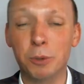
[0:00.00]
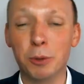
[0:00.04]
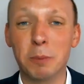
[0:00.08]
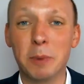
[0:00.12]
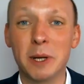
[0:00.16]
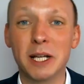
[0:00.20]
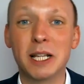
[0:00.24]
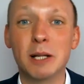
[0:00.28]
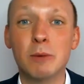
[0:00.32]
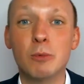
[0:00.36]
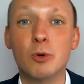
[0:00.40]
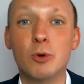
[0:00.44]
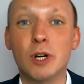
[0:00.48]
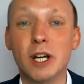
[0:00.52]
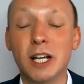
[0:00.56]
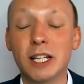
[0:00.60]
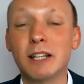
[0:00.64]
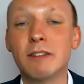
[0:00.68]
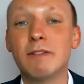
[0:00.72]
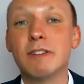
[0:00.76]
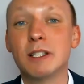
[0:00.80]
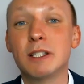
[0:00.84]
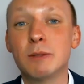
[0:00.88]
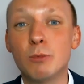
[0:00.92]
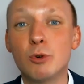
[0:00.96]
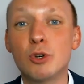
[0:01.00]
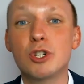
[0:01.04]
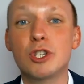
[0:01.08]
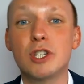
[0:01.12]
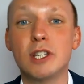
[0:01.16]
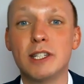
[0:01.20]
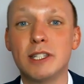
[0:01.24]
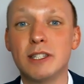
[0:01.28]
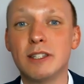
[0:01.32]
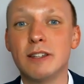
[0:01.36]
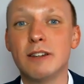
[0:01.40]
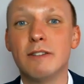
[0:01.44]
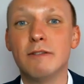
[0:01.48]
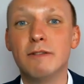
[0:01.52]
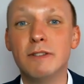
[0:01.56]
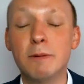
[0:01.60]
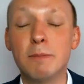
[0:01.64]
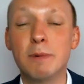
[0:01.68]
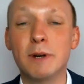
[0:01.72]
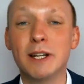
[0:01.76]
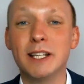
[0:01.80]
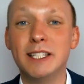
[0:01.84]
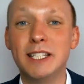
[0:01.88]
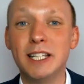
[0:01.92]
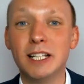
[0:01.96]
Вот, поэтому это возможность
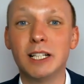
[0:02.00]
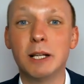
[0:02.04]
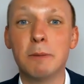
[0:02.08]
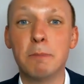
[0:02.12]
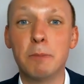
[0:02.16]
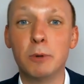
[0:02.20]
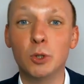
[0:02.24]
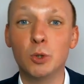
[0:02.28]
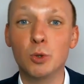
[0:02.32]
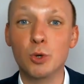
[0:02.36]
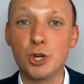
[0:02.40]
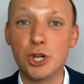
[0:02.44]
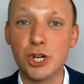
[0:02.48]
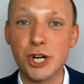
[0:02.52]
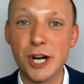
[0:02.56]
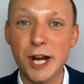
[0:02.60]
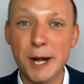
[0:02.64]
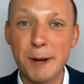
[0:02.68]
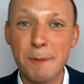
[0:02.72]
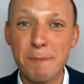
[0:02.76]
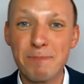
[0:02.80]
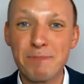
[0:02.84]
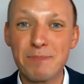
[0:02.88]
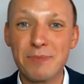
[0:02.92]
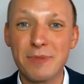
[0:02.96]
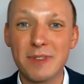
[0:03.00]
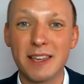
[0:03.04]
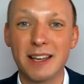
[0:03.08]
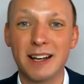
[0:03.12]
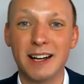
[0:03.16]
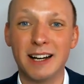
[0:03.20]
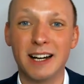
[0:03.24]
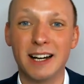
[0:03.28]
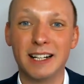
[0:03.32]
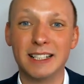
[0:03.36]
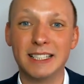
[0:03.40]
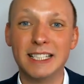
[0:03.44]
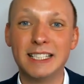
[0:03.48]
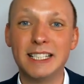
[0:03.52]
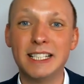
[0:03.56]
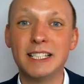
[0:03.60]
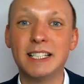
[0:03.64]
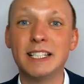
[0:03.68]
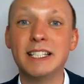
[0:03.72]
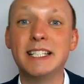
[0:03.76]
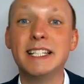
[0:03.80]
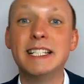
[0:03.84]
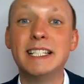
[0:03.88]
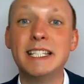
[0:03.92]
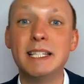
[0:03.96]
выбрать дело по душе, а,
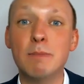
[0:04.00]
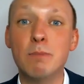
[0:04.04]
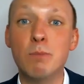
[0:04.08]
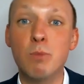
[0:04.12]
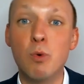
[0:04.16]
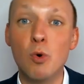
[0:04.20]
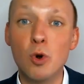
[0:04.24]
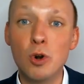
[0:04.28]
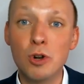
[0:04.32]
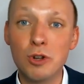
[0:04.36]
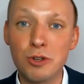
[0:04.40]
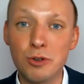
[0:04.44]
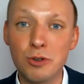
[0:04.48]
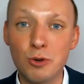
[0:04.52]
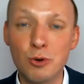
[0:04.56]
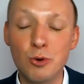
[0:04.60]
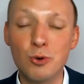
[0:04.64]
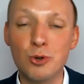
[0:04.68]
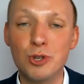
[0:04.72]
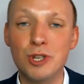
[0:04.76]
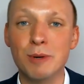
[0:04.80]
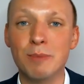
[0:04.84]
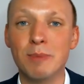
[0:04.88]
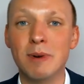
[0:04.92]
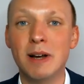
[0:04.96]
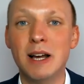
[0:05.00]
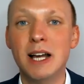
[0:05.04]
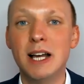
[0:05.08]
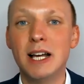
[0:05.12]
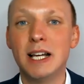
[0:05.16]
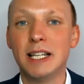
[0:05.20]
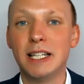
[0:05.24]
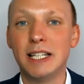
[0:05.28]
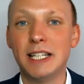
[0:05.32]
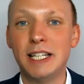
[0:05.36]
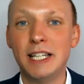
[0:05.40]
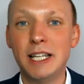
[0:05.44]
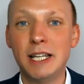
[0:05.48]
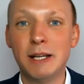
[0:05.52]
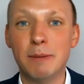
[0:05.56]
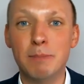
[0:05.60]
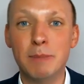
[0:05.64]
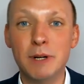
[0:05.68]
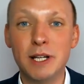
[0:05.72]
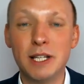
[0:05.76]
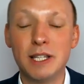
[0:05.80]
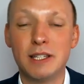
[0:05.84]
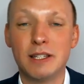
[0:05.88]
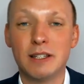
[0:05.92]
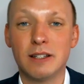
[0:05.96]
действительно нести пользу людям и
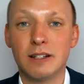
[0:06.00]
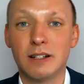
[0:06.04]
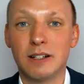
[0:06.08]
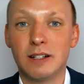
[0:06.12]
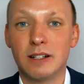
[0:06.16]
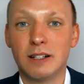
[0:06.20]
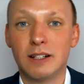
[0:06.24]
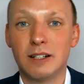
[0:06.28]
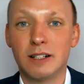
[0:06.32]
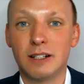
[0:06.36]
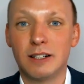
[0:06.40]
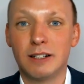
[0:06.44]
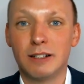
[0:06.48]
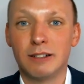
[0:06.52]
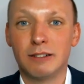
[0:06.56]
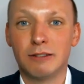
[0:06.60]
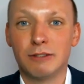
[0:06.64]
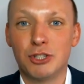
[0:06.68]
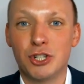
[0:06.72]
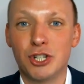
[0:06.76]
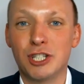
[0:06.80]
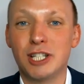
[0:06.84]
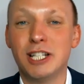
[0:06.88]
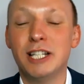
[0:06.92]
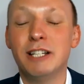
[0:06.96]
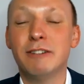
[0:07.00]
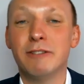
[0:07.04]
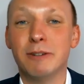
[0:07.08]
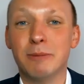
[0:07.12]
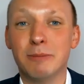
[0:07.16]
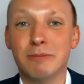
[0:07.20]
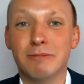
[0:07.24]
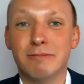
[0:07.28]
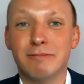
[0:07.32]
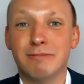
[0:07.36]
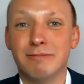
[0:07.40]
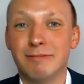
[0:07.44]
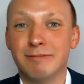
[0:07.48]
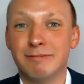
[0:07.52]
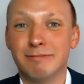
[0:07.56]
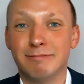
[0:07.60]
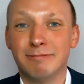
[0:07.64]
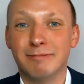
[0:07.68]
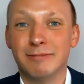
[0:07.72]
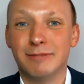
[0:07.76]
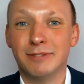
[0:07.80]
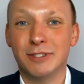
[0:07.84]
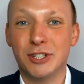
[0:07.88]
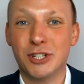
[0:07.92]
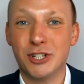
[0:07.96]
быть а, счастливым
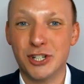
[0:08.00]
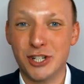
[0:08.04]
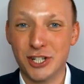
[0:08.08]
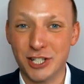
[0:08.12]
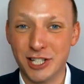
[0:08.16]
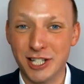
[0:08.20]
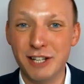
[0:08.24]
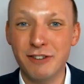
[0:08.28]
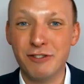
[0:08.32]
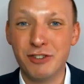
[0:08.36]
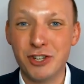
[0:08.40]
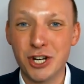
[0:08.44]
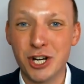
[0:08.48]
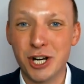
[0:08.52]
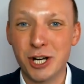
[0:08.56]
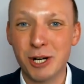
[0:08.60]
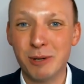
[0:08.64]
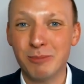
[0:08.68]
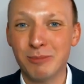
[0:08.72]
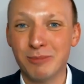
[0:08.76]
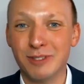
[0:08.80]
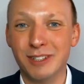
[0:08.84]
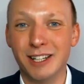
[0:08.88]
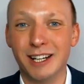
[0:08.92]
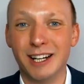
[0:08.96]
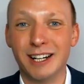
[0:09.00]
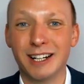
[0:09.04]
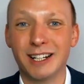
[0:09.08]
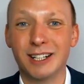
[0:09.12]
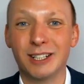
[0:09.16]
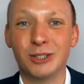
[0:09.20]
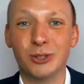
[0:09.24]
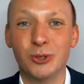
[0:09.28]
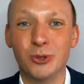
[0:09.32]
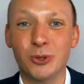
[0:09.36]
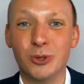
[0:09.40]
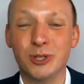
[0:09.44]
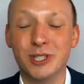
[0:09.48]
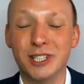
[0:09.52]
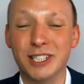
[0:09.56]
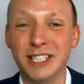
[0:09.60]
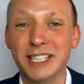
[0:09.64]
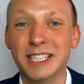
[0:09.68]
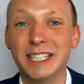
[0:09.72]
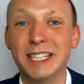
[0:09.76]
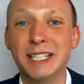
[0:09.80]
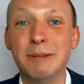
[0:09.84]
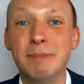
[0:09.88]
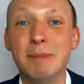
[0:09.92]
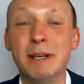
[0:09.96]
счастливчиком, да, кто
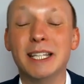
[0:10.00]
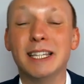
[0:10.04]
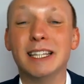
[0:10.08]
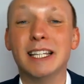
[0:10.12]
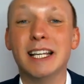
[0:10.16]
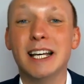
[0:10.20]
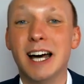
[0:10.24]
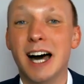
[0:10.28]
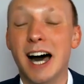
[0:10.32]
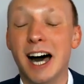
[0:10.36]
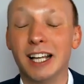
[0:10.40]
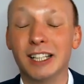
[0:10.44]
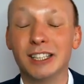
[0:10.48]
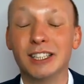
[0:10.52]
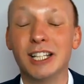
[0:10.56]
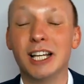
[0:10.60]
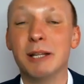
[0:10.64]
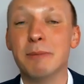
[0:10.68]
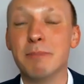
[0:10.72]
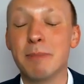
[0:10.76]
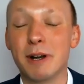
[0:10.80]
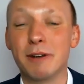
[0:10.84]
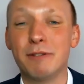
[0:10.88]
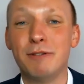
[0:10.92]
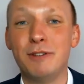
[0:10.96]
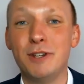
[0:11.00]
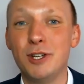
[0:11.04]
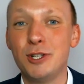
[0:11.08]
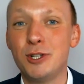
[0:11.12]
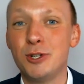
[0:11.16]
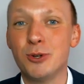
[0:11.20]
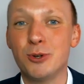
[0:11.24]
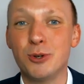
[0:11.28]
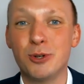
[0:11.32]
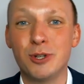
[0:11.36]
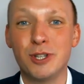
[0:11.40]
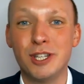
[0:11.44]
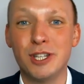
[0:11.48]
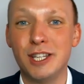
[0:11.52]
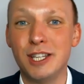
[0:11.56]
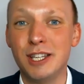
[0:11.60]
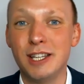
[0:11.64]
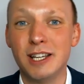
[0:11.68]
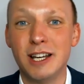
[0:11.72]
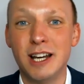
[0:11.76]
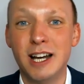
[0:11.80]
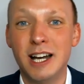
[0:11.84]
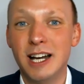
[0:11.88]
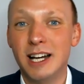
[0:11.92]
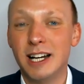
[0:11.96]
действительно имеет онлайн-профессию
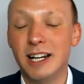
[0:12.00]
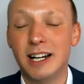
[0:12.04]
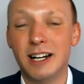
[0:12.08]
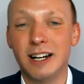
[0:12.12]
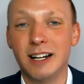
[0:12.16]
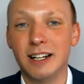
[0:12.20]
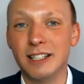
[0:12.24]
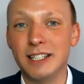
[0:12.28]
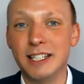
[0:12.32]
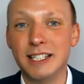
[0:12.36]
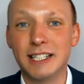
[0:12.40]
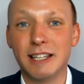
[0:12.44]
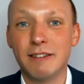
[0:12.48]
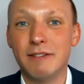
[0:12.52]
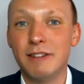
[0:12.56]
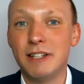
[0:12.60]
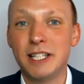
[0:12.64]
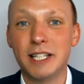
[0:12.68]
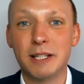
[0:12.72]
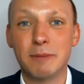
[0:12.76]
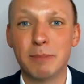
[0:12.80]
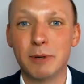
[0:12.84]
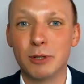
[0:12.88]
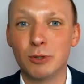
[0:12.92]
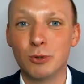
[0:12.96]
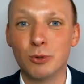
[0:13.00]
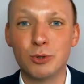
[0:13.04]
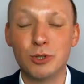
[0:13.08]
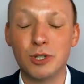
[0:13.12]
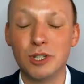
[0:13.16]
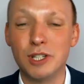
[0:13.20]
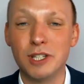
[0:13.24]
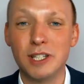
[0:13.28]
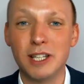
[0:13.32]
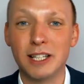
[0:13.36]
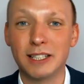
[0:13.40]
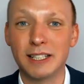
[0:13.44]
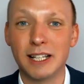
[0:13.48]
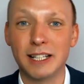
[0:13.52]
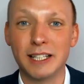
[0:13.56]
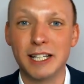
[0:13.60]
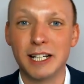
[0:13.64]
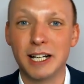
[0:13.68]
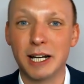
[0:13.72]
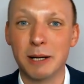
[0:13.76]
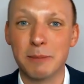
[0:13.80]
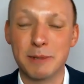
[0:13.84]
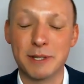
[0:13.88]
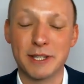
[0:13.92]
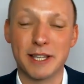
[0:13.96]
и а, не зависит, по сути, ни от
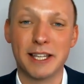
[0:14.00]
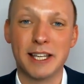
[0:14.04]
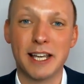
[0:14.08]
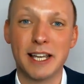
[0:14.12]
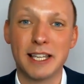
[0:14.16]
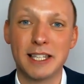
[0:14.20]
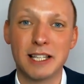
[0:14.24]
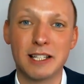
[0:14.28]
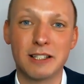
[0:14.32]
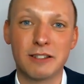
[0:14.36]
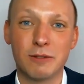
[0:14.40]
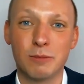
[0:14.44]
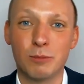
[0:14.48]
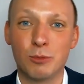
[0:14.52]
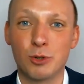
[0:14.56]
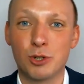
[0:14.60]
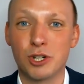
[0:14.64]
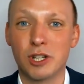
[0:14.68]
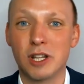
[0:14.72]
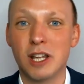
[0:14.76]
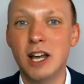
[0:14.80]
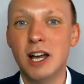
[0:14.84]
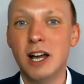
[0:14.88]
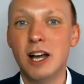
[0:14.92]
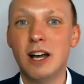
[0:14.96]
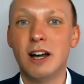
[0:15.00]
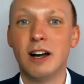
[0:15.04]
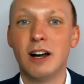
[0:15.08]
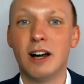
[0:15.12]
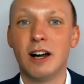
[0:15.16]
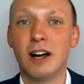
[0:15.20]
каких обстоятельств, может